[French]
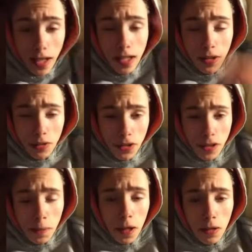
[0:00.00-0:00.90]
Allez les gens,
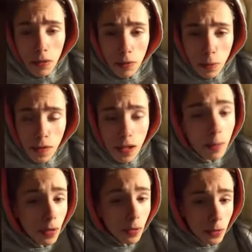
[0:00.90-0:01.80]
j'espère que vous
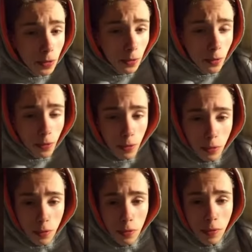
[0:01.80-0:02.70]
allez bien. Aujourd'hui, on se
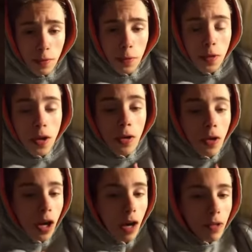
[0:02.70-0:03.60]
retrouve sur une nouvelle vidéo
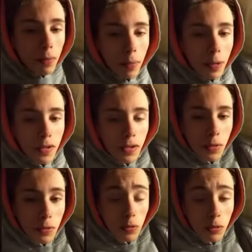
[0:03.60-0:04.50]
avec ma petite
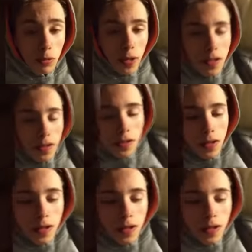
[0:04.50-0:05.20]
tenue tout swaggy.